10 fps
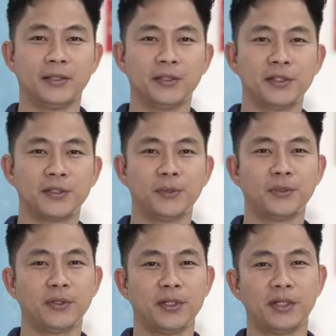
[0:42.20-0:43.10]
thường được dùng
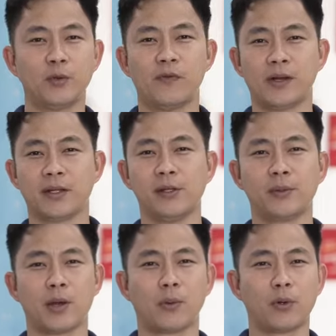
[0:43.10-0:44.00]
cho những khu vực yêu
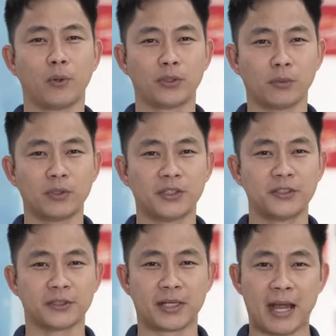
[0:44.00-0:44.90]
cầu có độ chống trơn
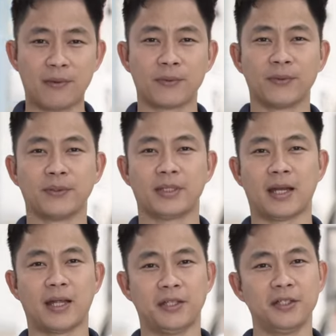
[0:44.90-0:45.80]
trượt cao, chẳng
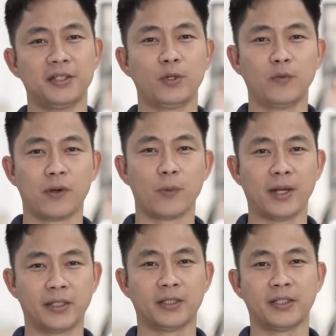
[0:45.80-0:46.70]
hạn như những khu vực ngoài
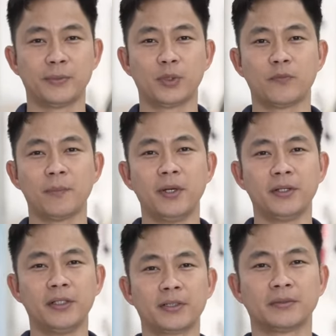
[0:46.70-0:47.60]
trời tiếp xúc với mưa
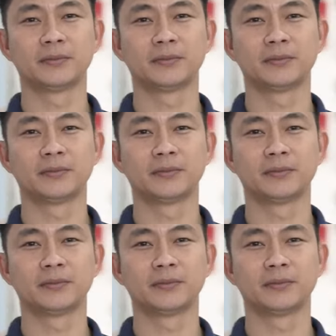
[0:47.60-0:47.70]
nước.